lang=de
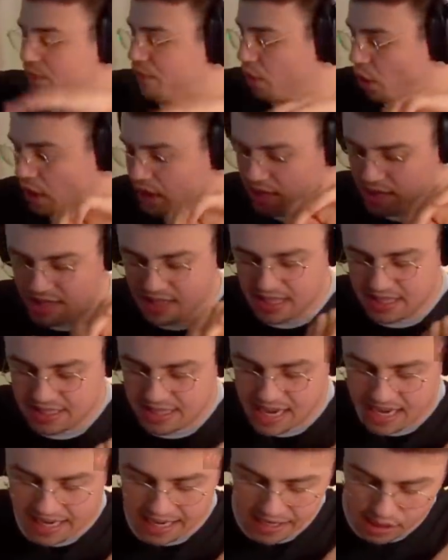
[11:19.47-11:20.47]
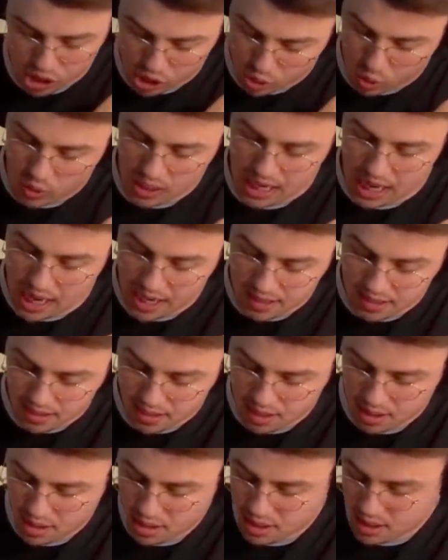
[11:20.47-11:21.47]
Freunde, das ist gar keine Schokolade.
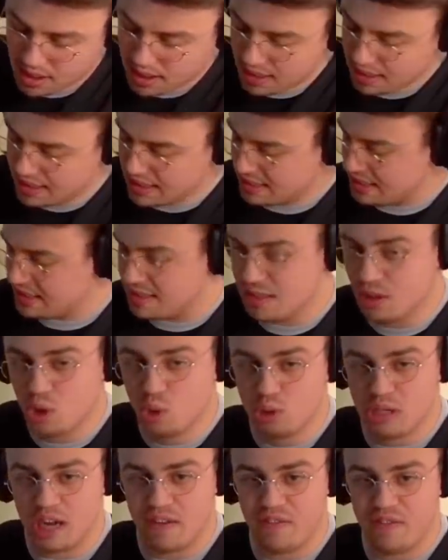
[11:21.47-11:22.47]
Das ist ein guter